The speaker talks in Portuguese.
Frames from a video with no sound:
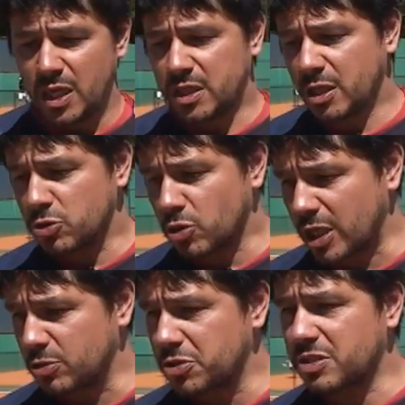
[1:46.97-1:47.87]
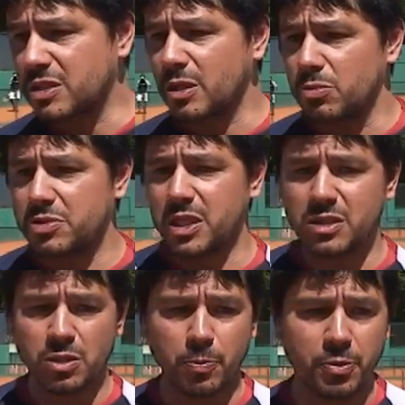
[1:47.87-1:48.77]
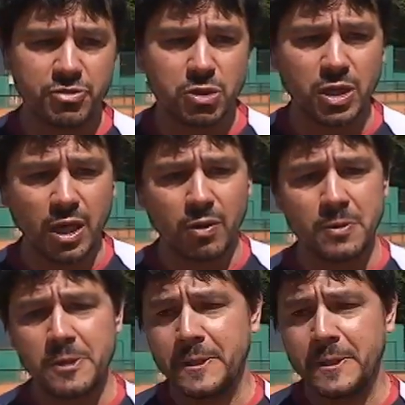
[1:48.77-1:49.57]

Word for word: E tem os jogadores que estão tentando profissional,